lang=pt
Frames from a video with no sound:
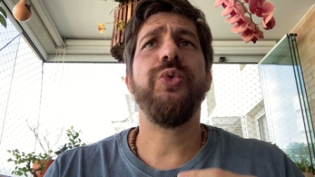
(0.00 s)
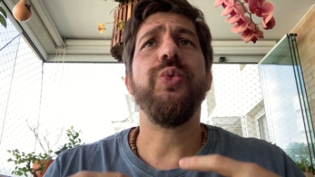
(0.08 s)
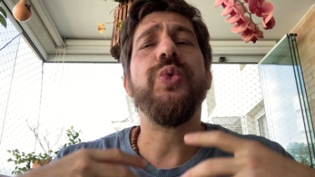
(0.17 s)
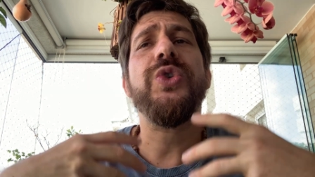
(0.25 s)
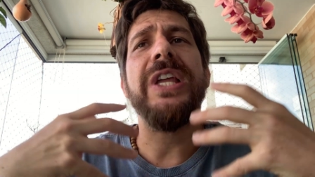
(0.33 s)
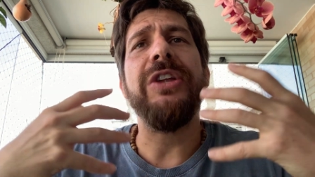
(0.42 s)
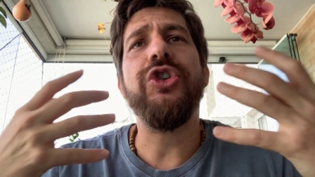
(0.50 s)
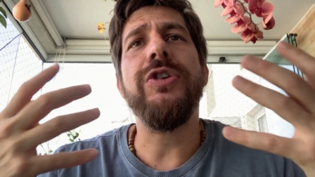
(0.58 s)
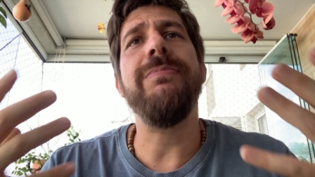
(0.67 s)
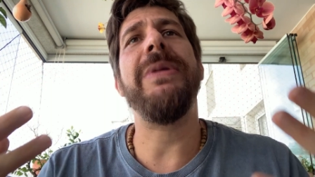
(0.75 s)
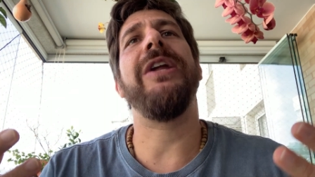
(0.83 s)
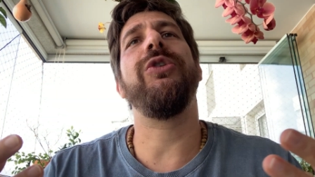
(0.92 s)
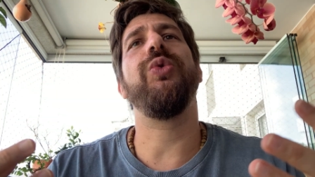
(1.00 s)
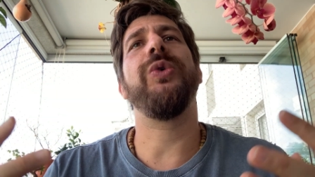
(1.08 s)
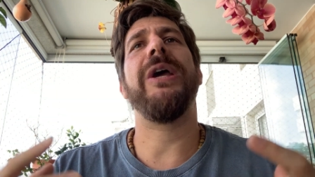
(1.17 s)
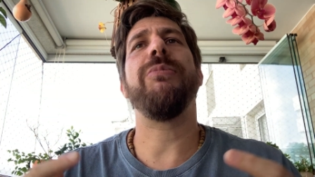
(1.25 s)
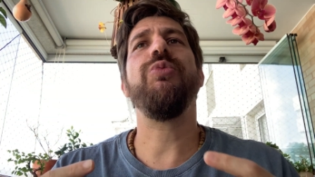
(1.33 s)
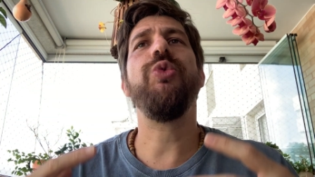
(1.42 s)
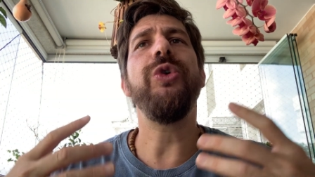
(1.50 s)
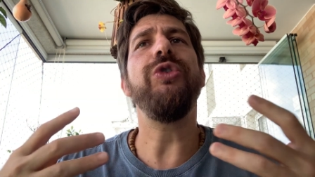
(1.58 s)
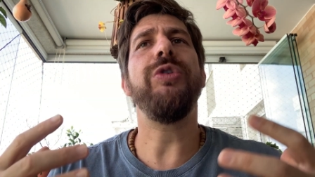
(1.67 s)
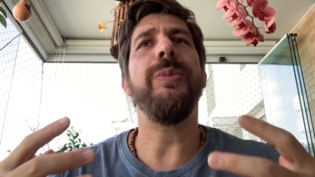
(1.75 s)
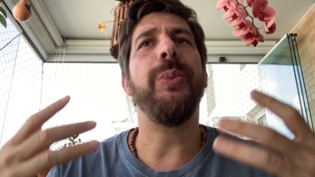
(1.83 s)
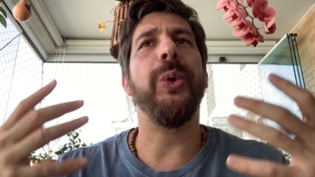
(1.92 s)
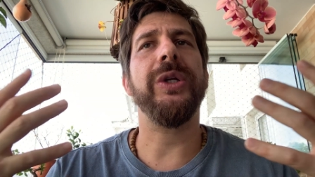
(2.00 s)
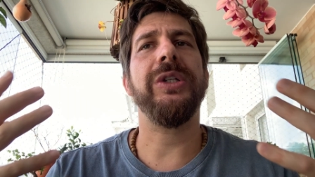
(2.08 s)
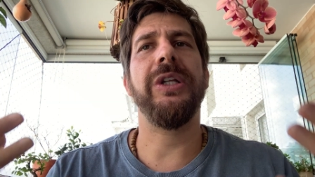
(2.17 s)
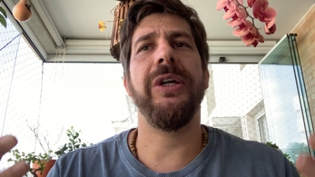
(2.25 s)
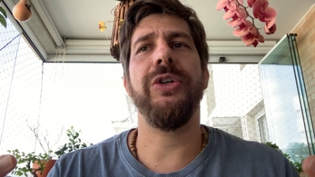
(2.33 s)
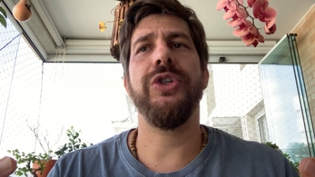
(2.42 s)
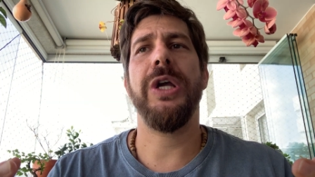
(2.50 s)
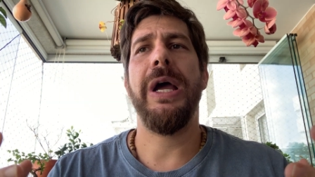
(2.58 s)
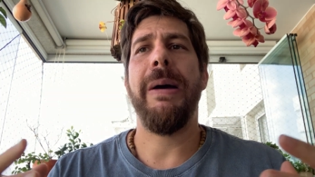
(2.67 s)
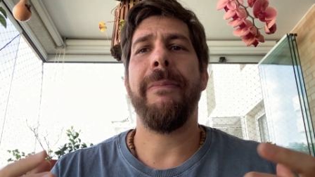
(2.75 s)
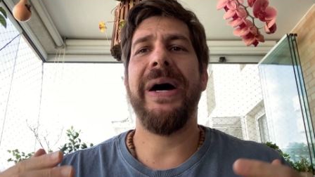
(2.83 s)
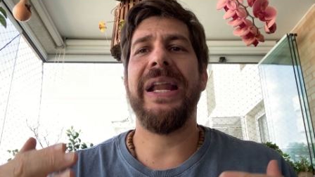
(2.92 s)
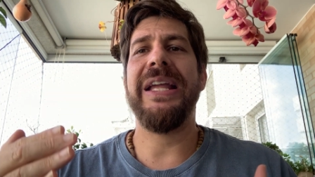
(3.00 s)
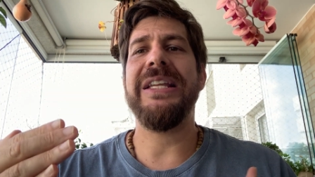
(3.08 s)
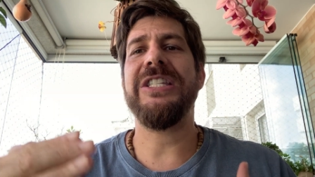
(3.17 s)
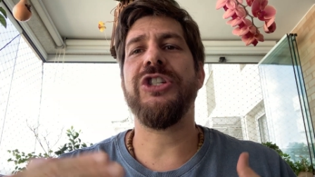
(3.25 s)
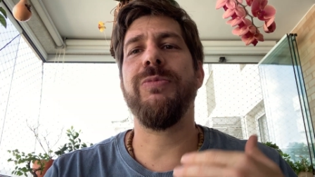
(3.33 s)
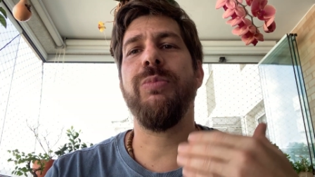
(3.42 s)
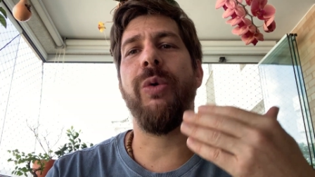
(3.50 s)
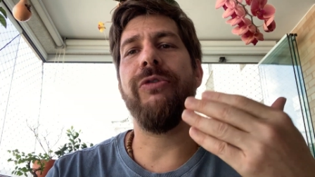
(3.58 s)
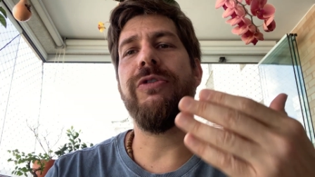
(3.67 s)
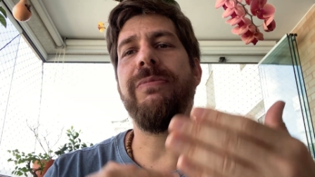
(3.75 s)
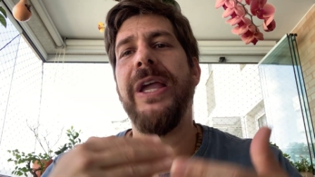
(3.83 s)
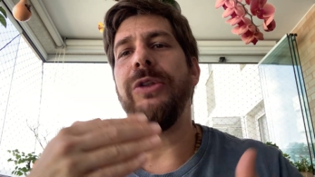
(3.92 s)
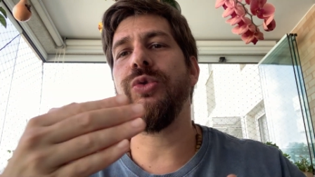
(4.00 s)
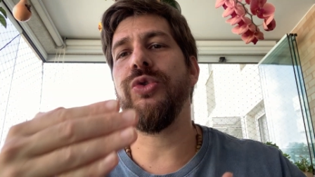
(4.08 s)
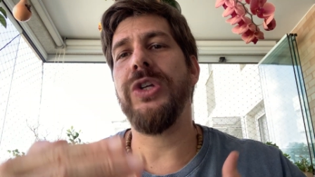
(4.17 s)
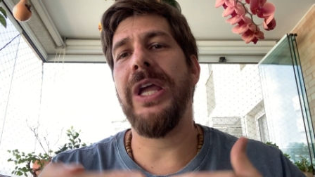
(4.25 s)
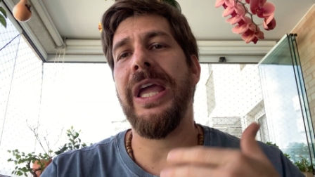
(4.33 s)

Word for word: um sentimento que é muito importante para este movimento de